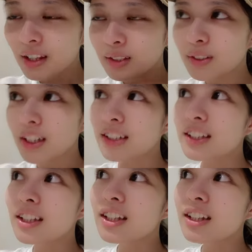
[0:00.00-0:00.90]
そうなんか
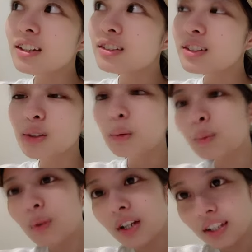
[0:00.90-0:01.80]
立てれるって
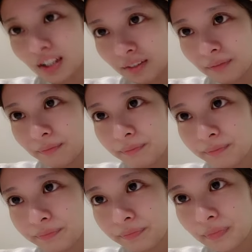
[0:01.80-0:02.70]
思わんやん。
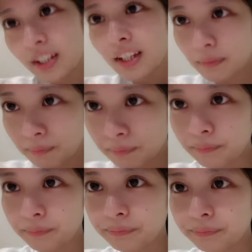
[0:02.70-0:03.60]
やけん、